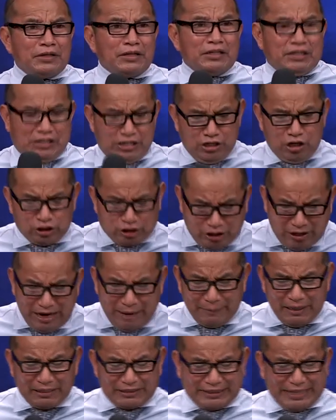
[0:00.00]
Y no
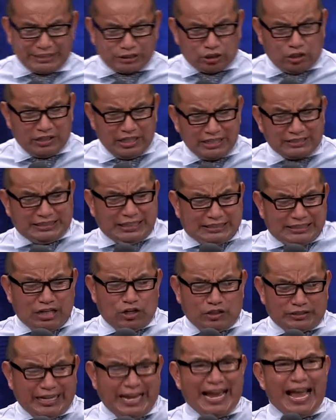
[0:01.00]
solamente eso dice,
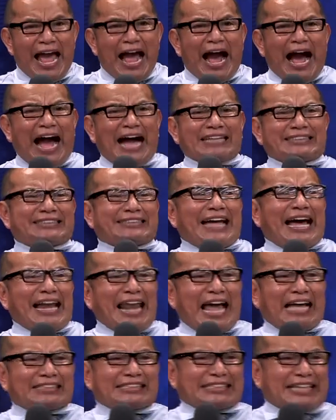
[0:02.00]
sino dice, hasta
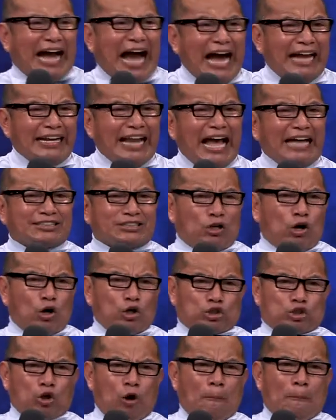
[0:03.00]
las canas
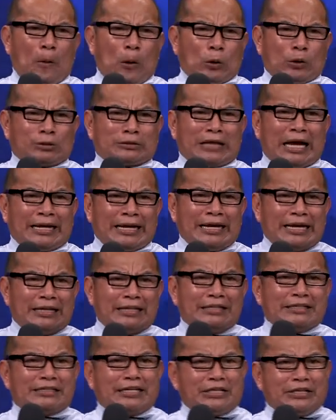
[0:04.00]
os soportaré,
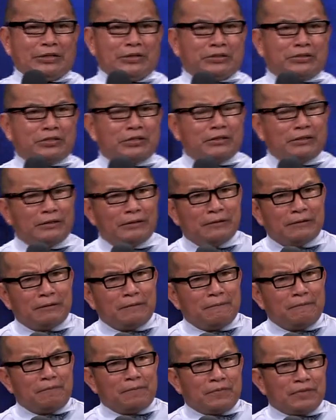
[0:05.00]
dice Dios.
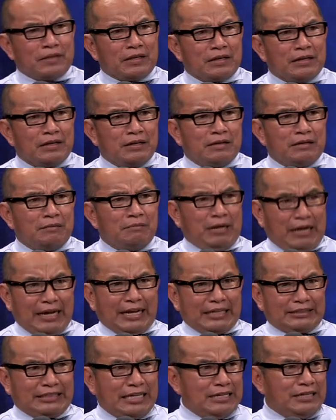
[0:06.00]
¿Verdad
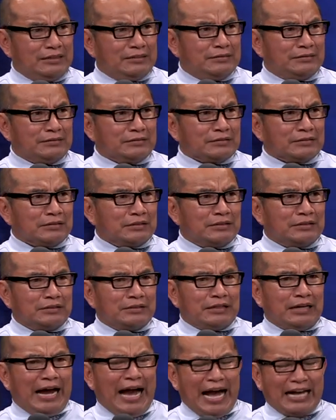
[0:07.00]
que sí?
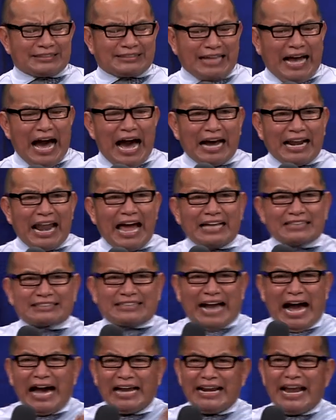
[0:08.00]
Hasta las
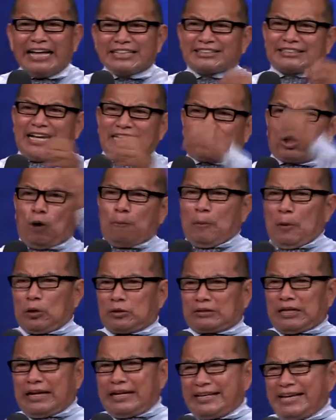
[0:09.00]
canas te
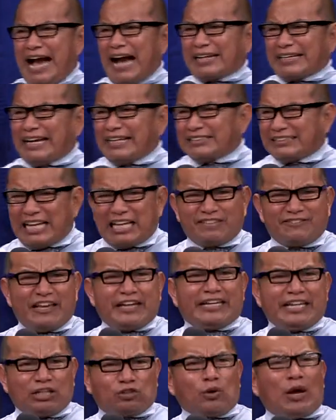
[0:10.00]
soportaré. Ya que estés
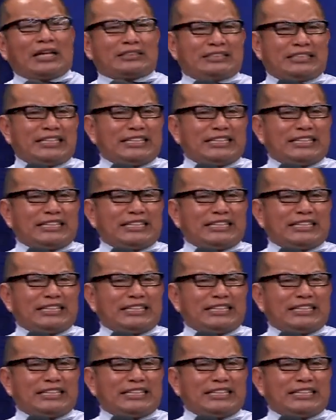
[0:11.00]
viejito, así